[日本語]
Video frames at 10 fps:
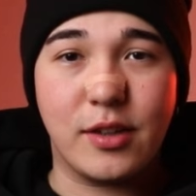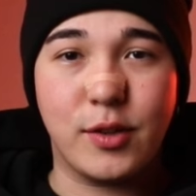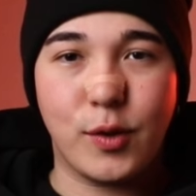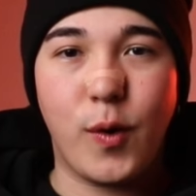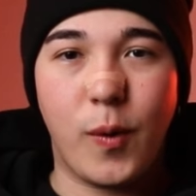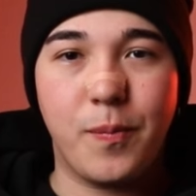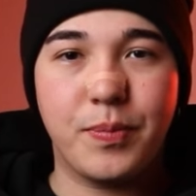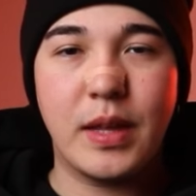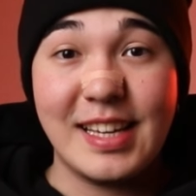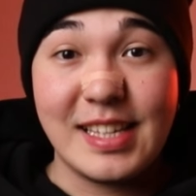うと
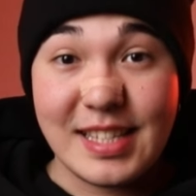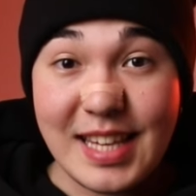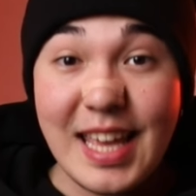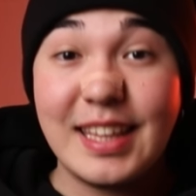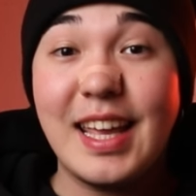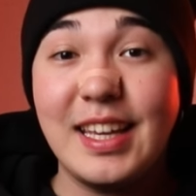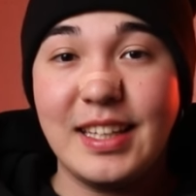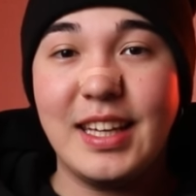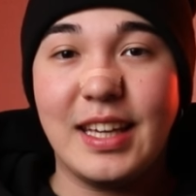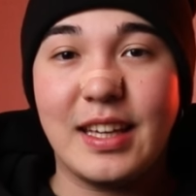声
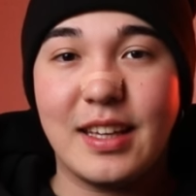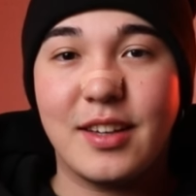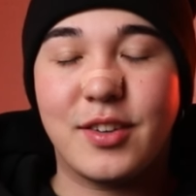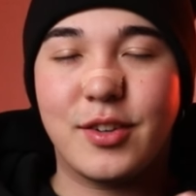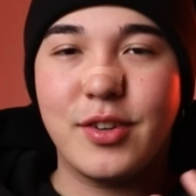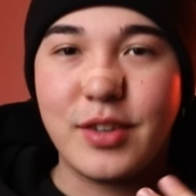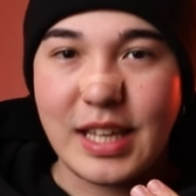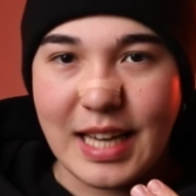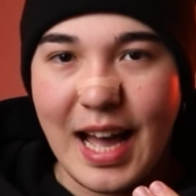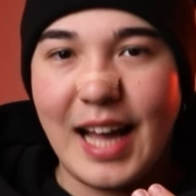帯に空
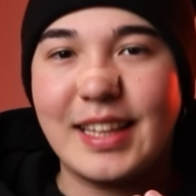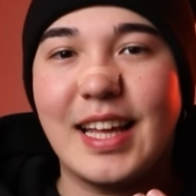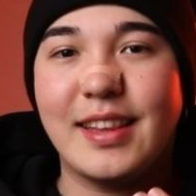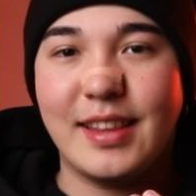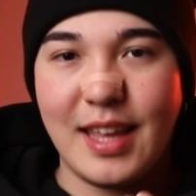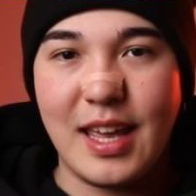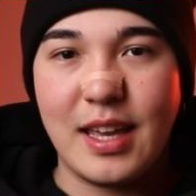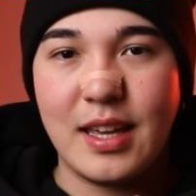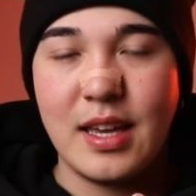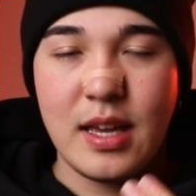気が当たって